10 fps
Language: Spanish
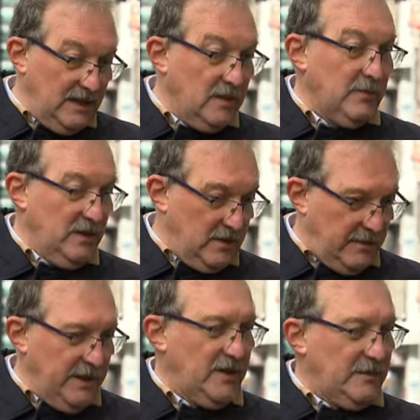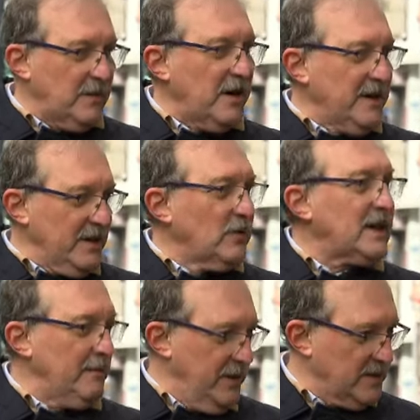como digo, repito, vamos a ver un
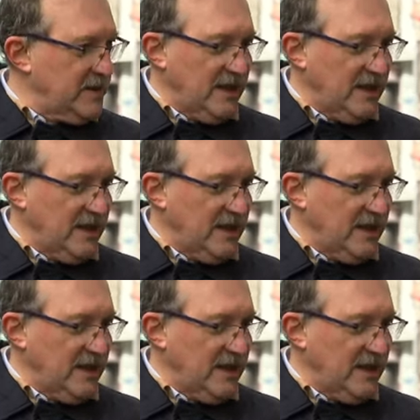cambio, sí,